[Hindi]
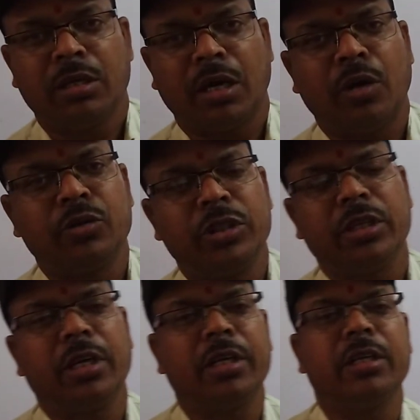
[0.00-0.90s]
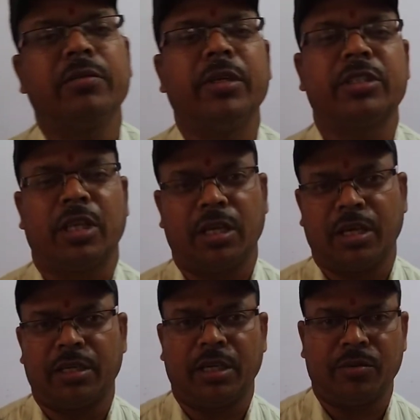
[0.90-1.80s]
और उसी का डेरिवेशन
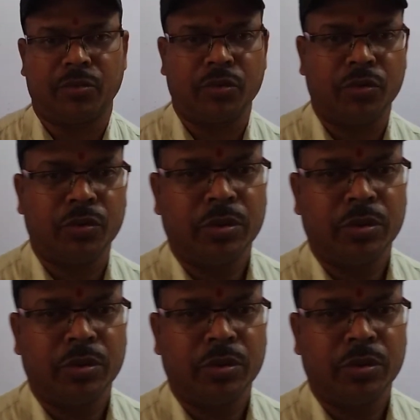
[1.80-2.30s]
लाना है हमको